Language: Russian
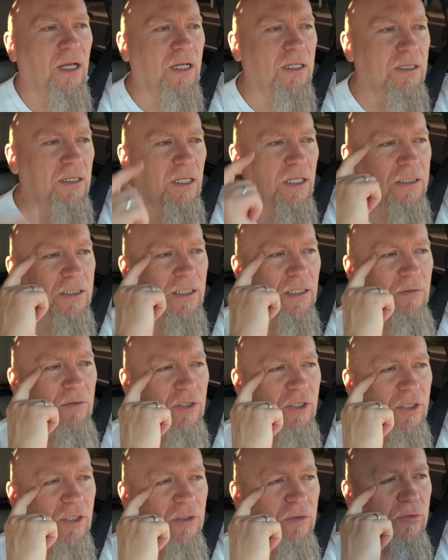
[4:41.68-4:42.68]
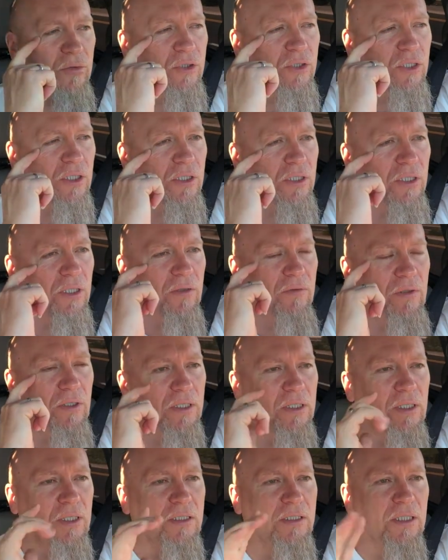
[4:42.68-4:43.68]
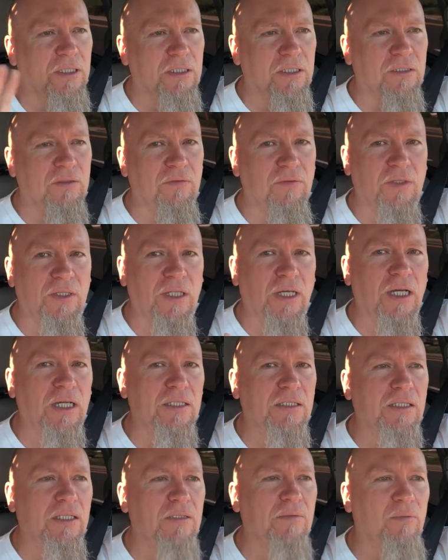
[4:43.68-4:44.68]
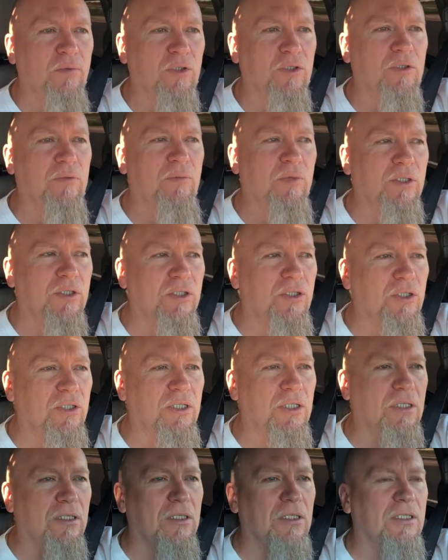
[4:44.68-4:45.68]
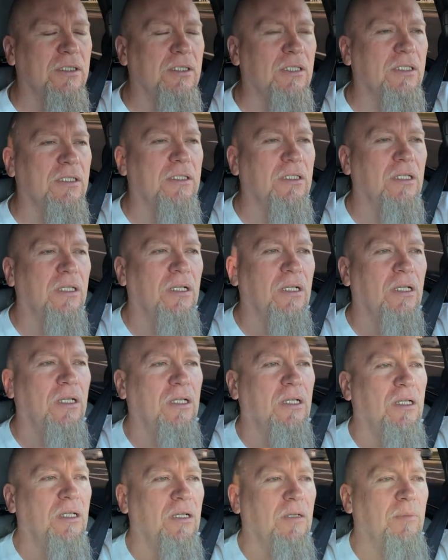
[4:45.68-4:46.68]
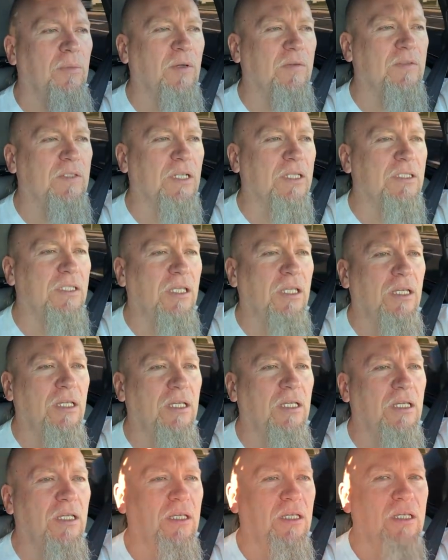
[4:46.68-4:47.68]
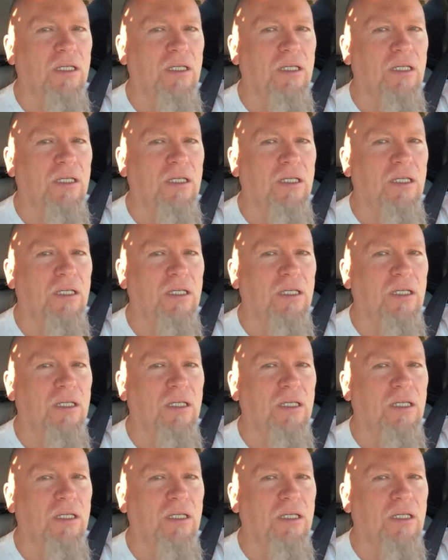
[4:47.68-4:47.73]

Одна девочка уже, наверное, где-то 12, может быть 14, повзрослее.